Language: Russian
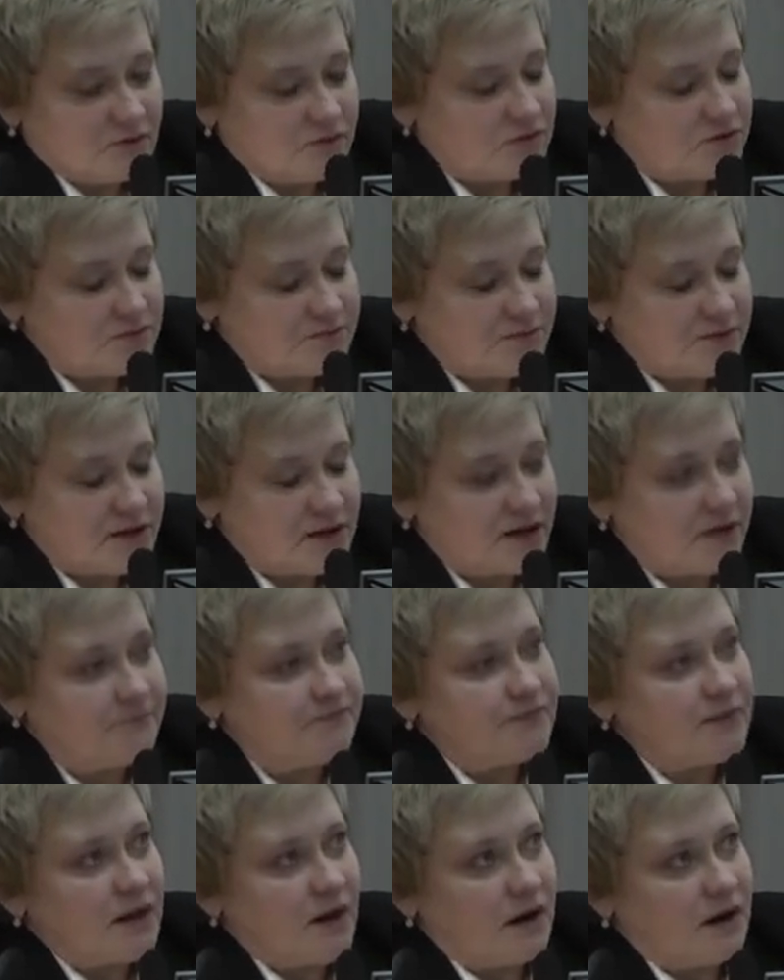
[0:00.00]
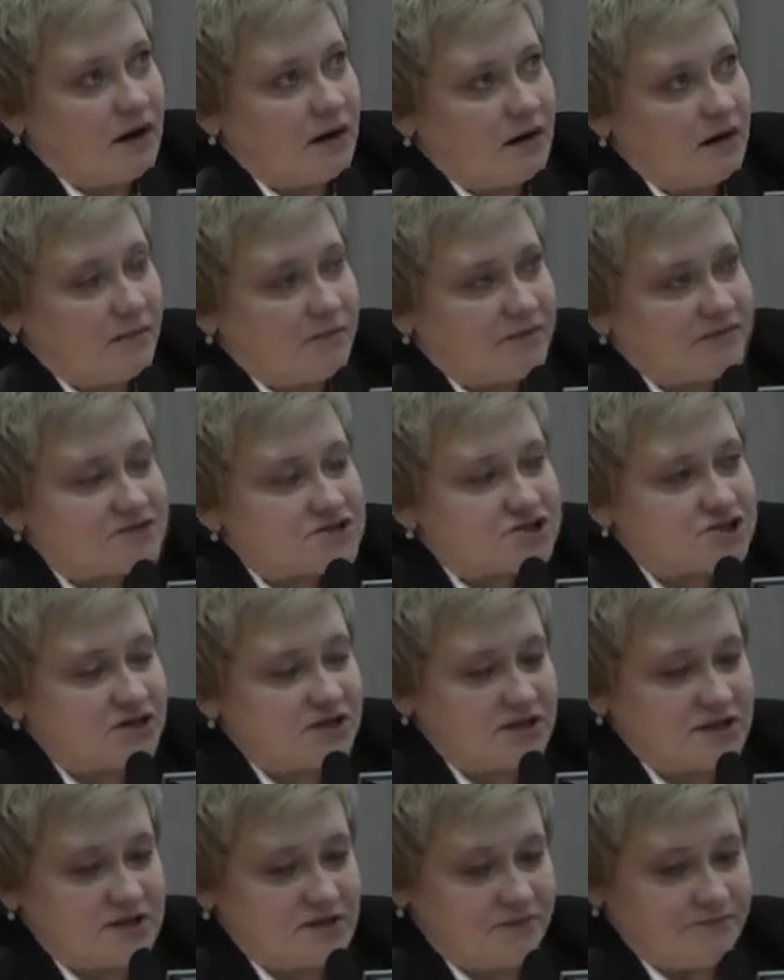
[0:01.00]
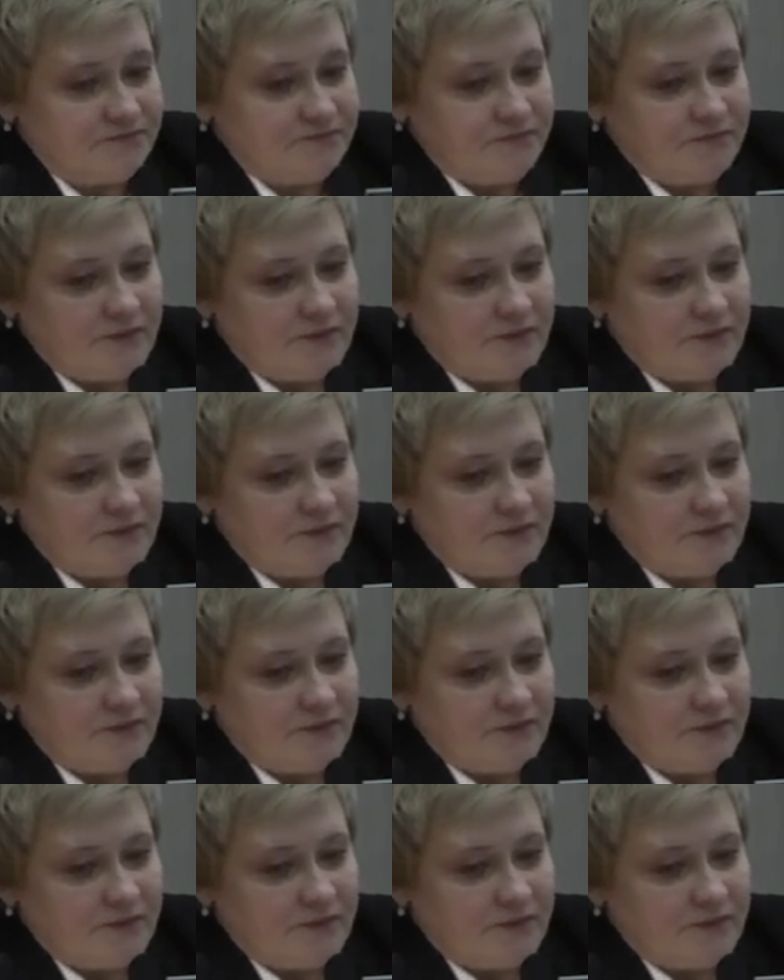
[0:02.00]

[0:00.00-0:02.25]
ой, пика э, повышения